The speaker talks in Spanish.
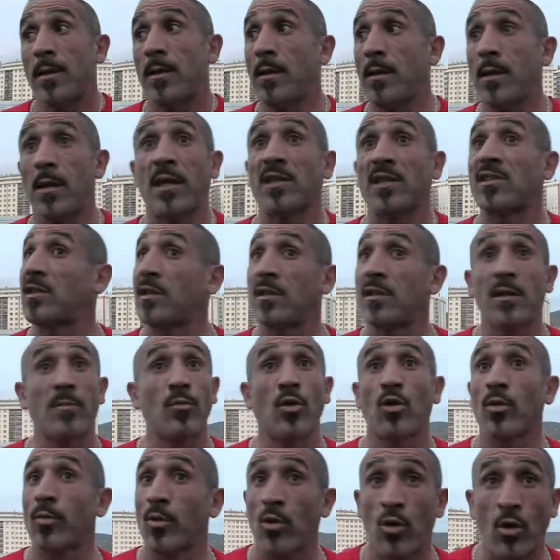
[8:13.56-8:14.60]
y que se siente
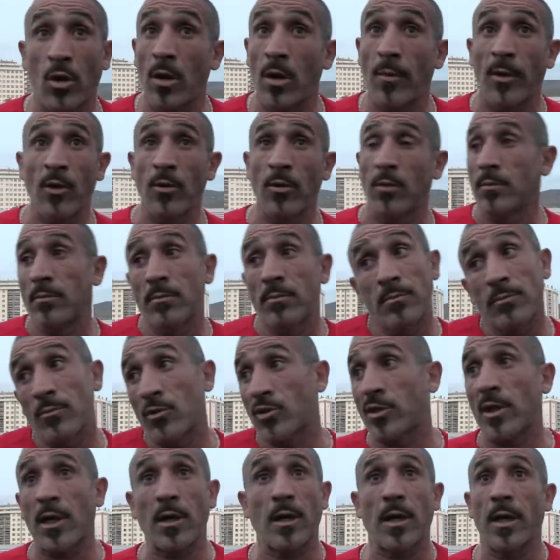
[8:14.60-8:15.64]
muy cómodo con el balón.
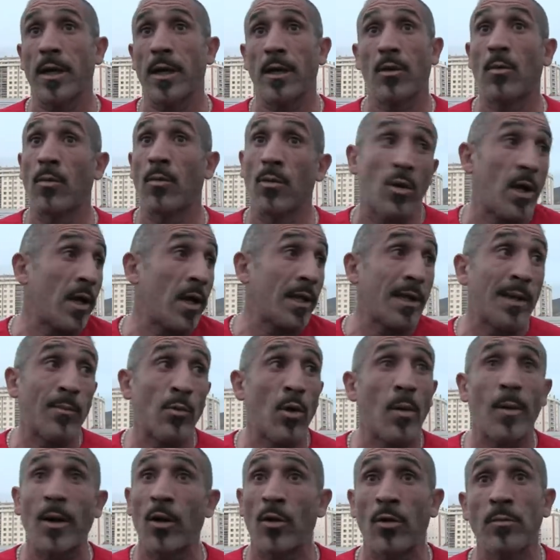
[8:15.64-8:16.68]
O sea que como no le
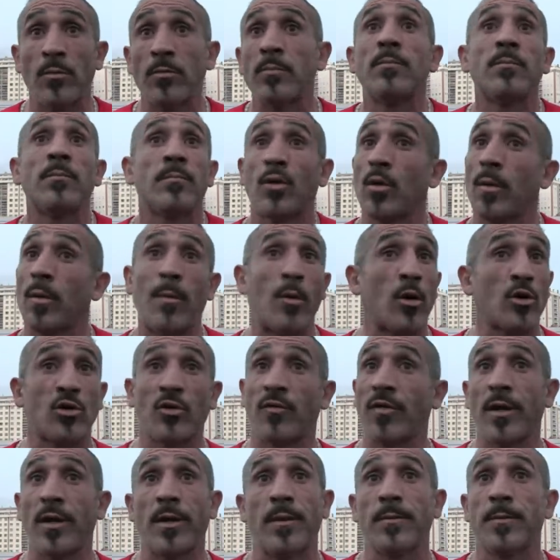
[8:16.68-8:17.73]
quitamos el balón, pues vamos a
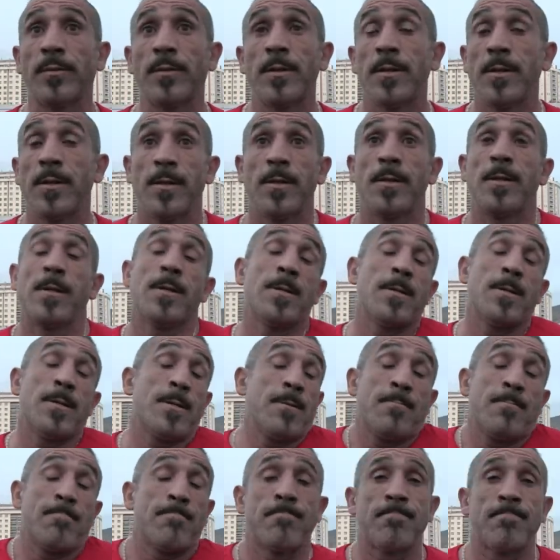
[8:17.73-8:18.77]
sufrir
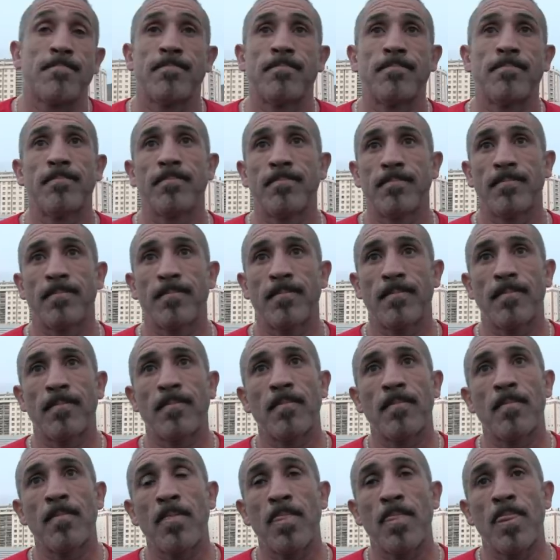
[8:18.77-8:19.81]
el domingo había mucha
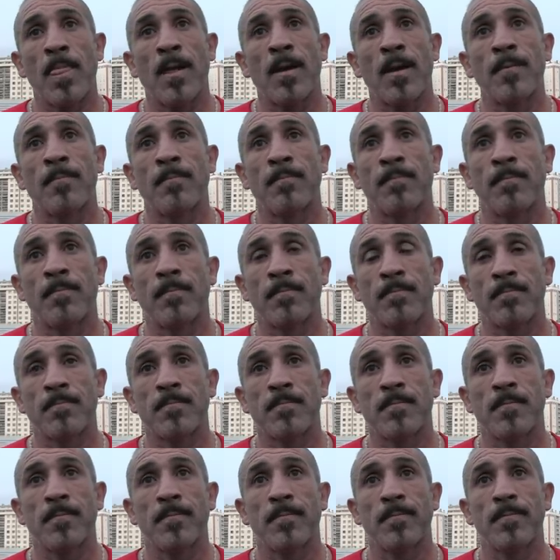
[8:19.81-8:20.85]
gente pegada al televisor
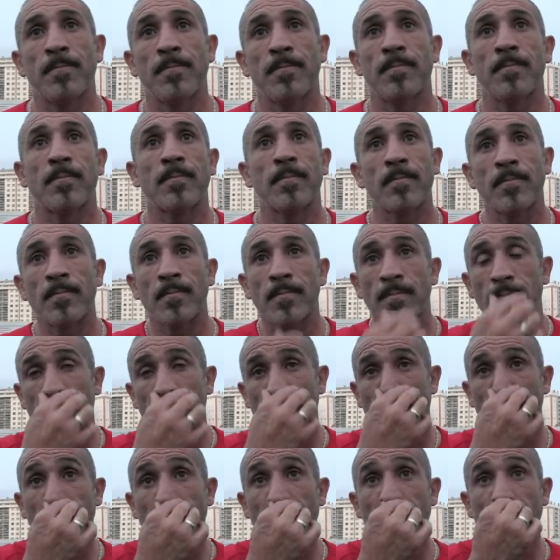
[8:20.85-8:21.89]
viendo el partido de, del
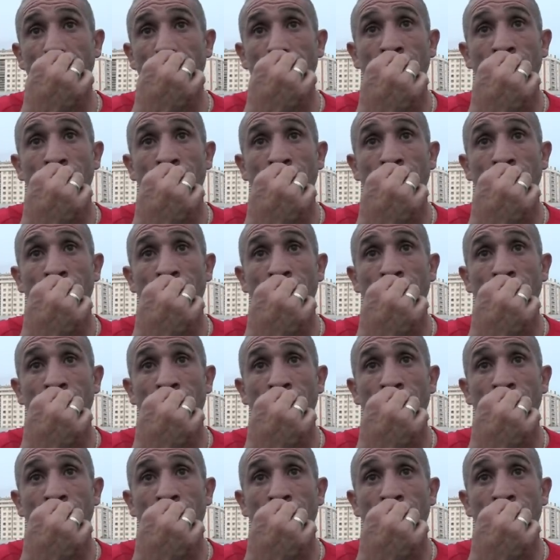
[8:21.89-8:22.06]
Eldense.